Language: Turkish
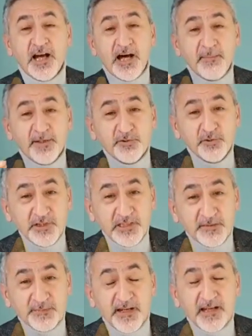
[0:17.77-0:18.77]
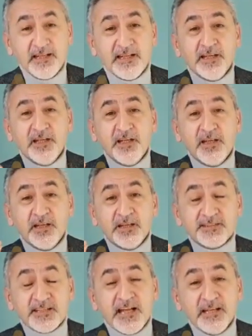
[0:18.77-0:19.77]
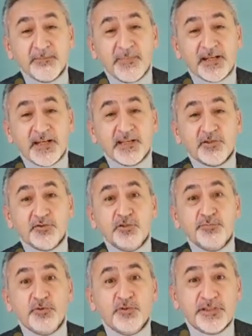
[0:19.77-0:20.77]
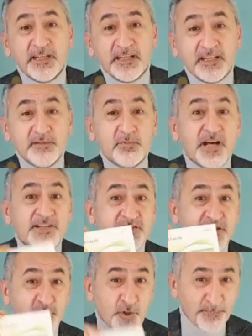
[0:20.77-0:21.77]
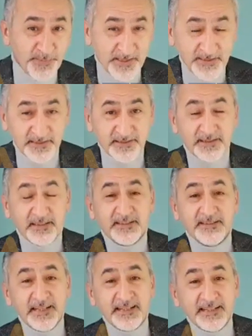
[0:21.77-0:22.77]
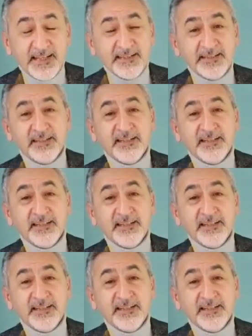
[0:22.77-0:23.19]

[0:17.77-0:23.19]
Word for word: Ama dün itibariyle Sağlık Bakanlığı tüm Türkiye'deki bu aşıyı toplattı. Neden?